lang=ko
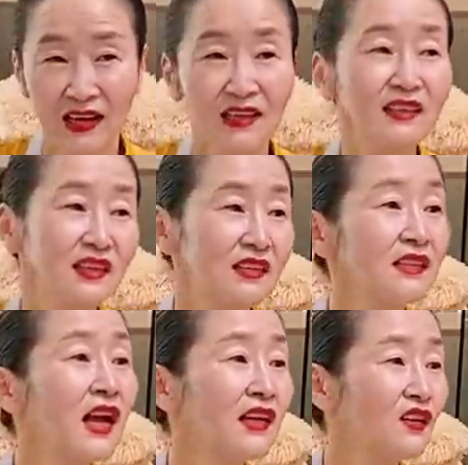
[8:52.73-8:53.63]
그러니까 이제
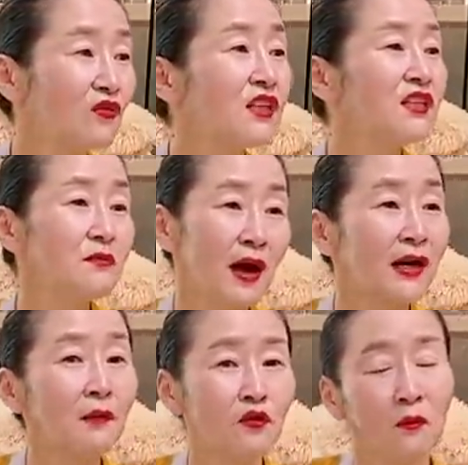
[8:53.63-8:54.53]
세상이 영채님을
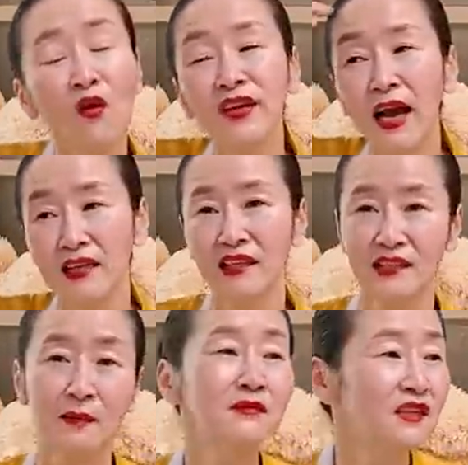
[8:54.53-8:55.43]
알아보는 머리가 아니라
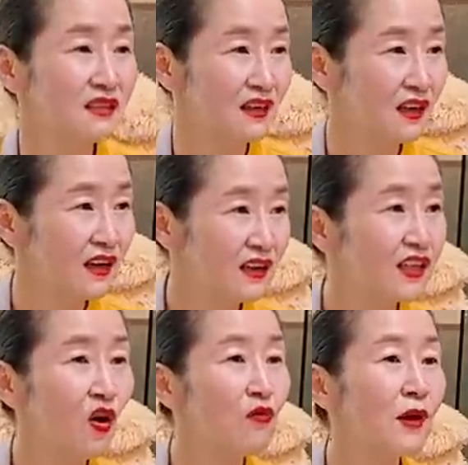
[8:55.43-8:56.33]
잠재의식이
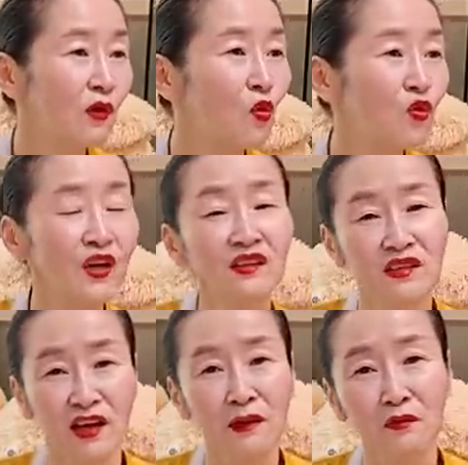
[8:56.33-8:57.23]
이게 얼마나
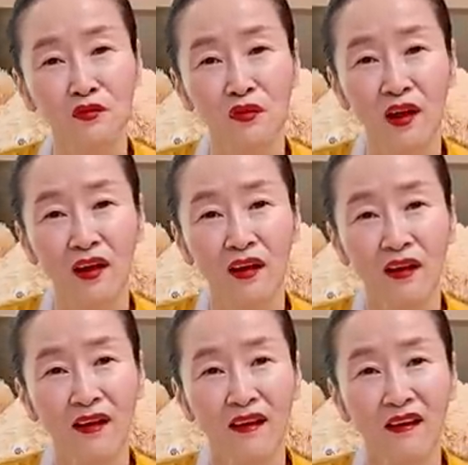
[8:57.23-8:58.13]
고귀한지 알아보는 거야.
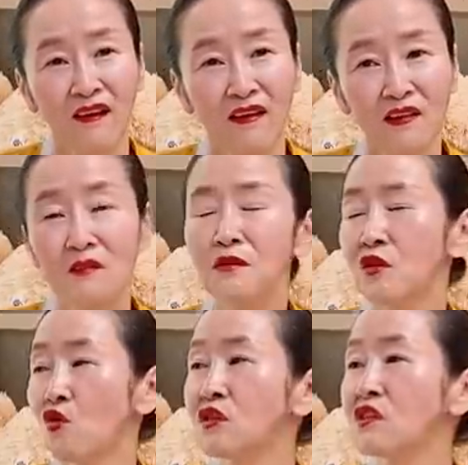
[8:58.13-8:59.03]

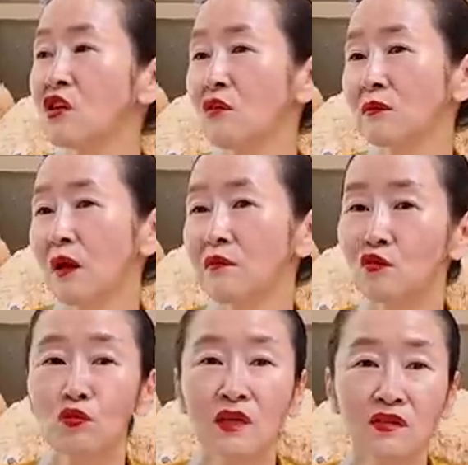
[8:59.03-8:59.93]
그러면서 영재 체험담이
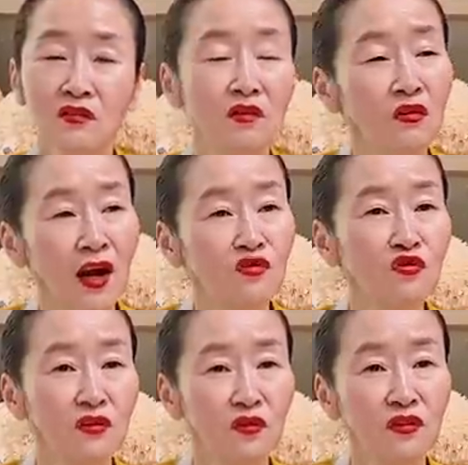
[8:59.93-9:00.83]
쏟아져요. 그걸
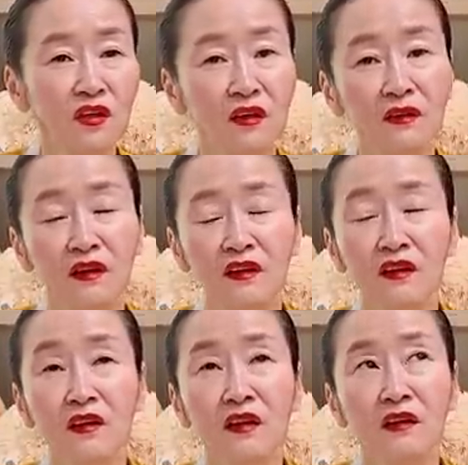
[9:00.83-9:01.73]
가져갔더니
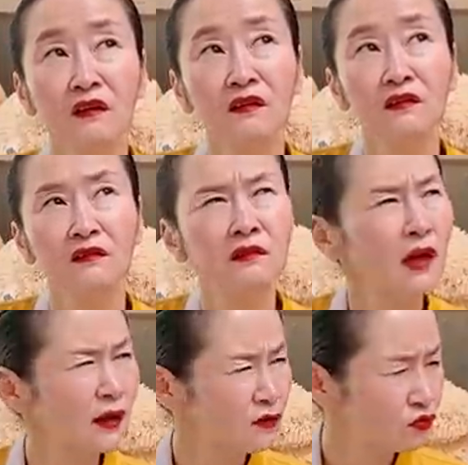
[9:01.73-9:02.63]
그, 그
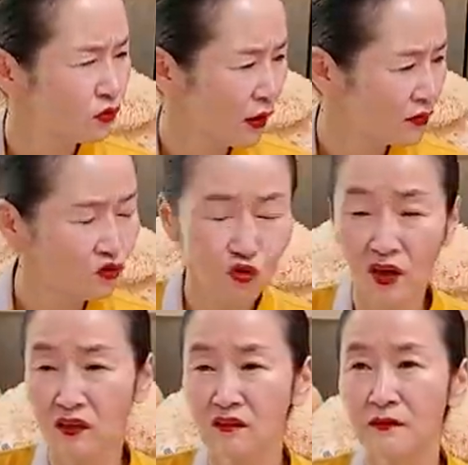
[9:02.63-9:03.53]
아기 누구야? 그
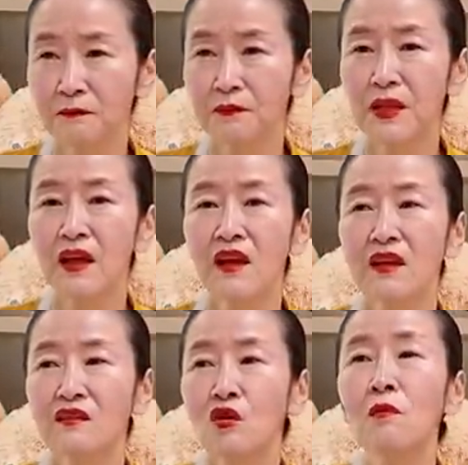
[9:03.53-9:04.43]
아기는
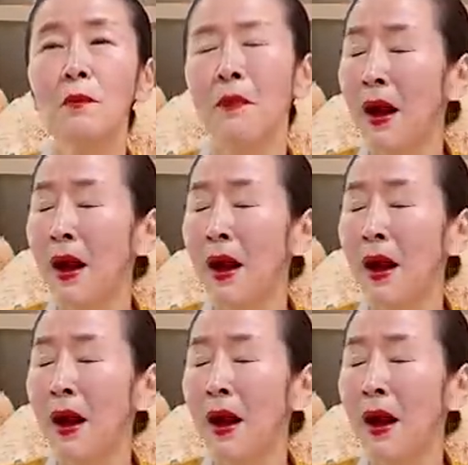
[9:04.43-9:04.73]
정말